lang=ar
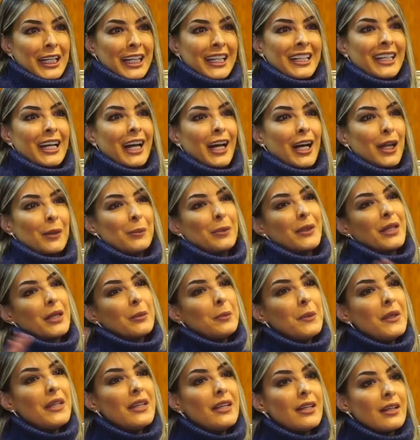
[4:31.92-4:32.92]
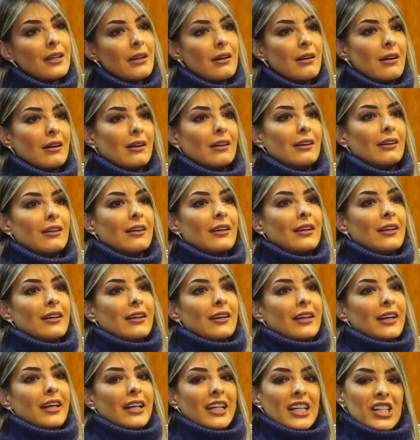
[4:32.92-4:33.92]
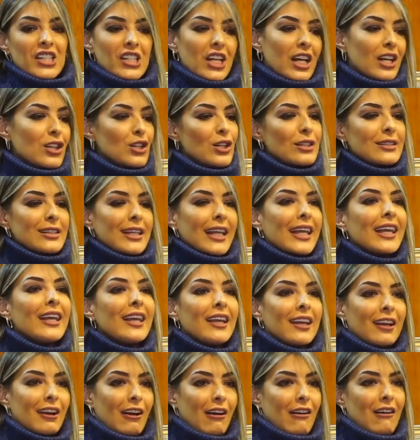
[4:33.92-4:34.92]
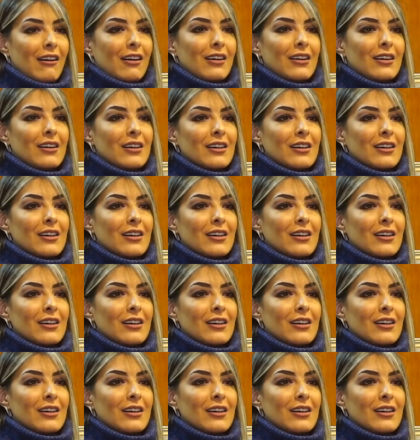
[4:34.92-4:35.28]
يعني حرب كبيره على شي حاجه صغيره